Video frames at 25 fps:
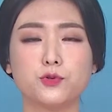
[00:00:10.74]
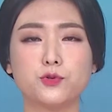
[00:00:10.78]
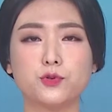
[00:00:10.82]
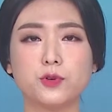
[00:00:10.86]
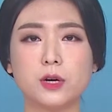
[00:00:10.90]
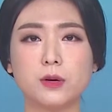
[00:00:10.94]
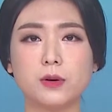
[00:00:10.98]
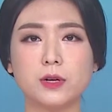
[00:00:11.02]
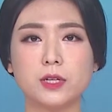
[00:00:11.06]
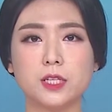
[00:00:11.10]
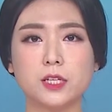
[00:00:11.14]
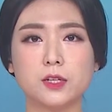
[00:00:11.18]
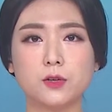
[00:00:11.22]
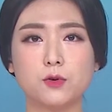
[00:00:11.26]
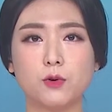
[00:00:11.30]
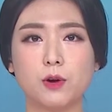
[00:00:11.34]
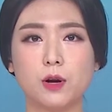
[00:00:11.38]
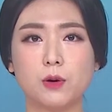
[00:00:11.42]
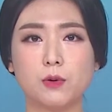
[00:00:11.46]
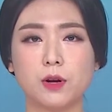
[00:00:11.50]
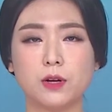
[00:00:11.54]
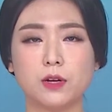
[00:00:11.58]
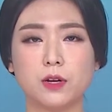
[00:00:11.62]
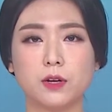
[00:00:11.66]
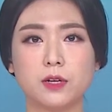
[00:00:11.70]
추가
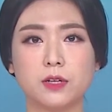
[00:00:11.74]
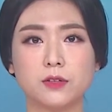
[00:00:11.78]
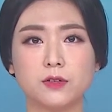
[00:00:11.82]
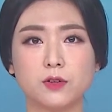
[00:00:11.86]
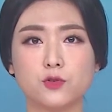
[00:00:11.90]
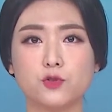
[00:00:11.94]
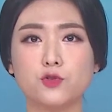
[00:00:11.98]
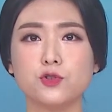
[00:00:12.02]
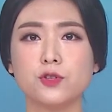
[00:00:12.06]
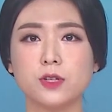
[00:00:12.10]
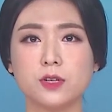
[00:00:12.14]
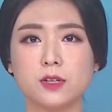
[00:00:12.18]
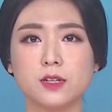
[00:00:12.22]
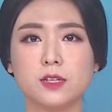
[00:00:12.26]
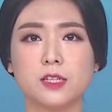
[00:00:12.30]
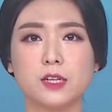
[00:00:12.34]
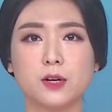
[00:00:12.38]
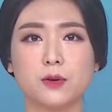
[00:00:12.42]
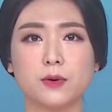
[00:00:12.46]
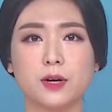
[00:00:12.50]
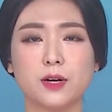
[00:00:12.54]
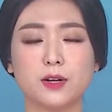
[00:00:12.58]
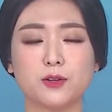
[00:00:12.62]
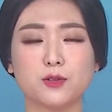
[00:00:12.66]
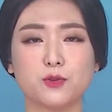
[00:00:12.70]
확진과 관련해서 취재
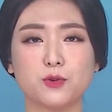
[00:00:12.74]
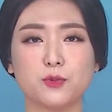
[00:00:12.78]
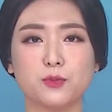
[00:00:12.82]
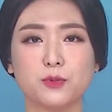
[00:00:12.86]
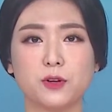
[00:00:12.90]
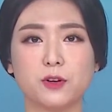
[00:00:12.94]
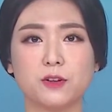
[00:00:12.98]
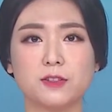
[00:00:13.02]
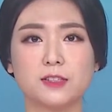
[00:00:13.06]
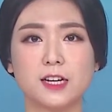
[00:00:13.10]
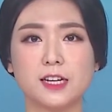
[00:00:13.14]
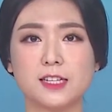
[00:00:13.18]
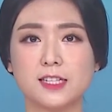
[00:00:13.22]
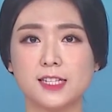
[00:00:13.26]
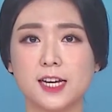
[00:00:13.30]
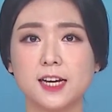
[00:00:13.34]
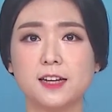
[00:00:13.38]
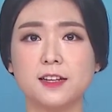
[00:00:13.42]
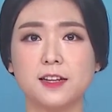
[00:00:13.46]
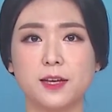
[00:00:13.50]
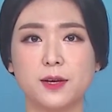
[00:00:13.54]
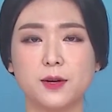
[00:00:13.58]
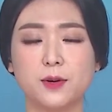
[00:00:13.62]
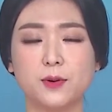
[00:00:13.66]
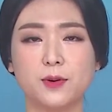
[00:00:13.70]
기자와 좀 더
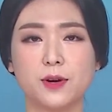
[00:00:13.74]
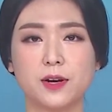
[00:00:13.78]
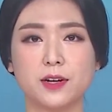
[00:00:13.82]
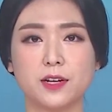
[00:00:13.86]
자세한 내용